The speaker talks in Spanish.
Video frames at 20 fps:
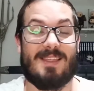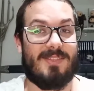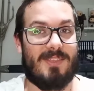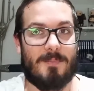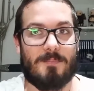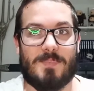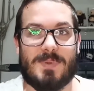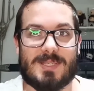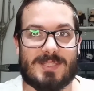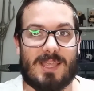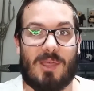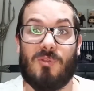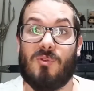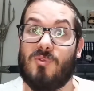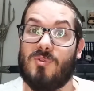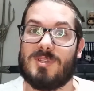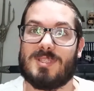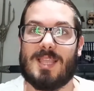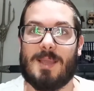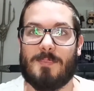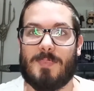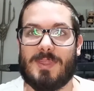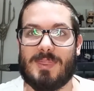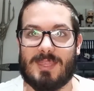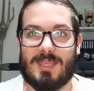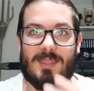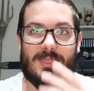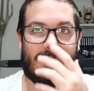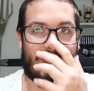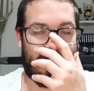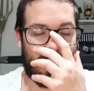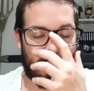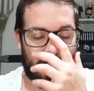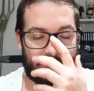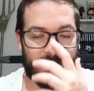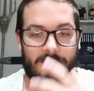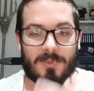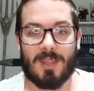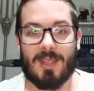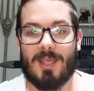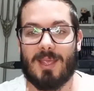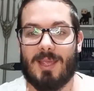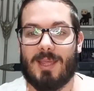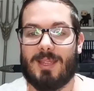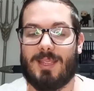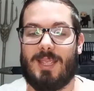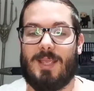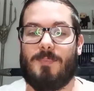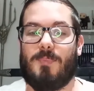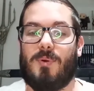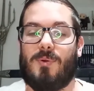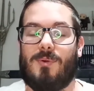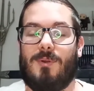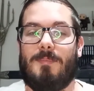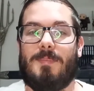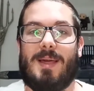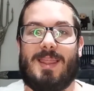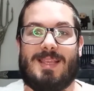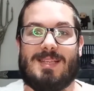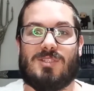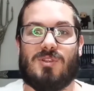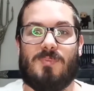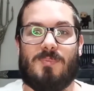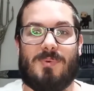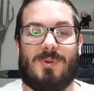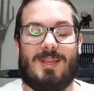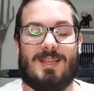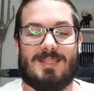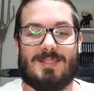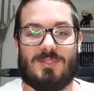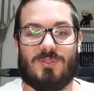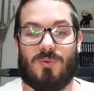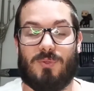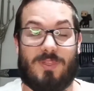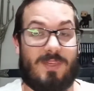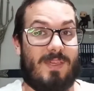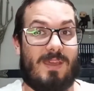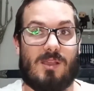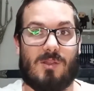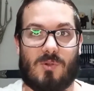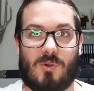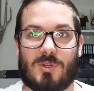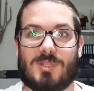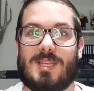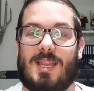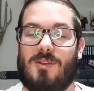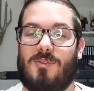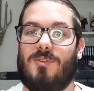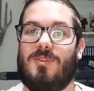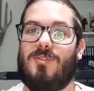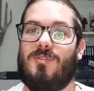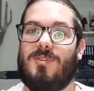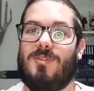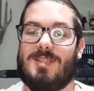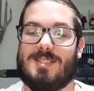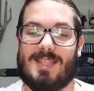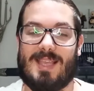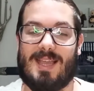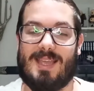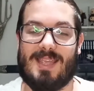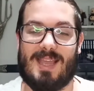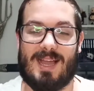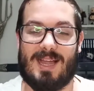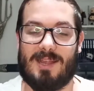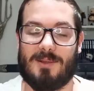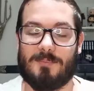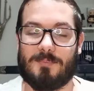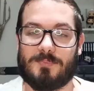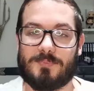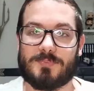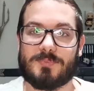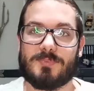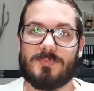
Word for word: despistado, no está pendiente y por culpa de eso pues suceden cosas, ¿no? No está ya